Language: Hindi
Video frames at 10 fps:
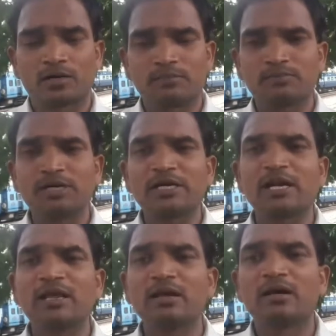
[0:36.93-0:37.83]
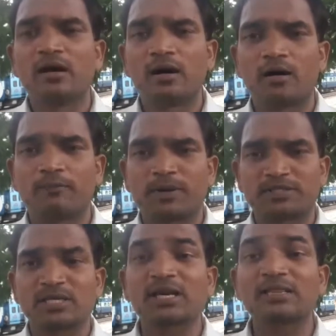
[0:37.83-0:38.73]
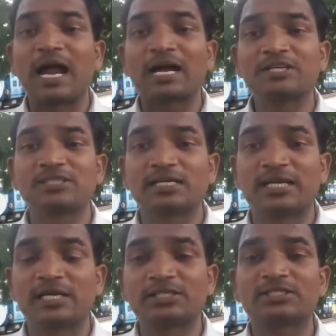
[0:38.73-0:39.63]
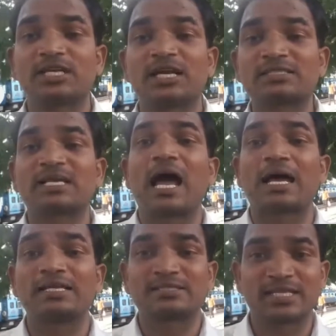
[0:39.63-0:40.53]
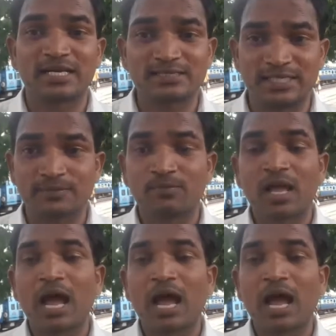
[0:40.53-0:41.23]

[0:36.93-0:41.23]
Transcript: कम्प्लीटली प्रसन्नता आनी चाहिए इस तरह सा इस तरह से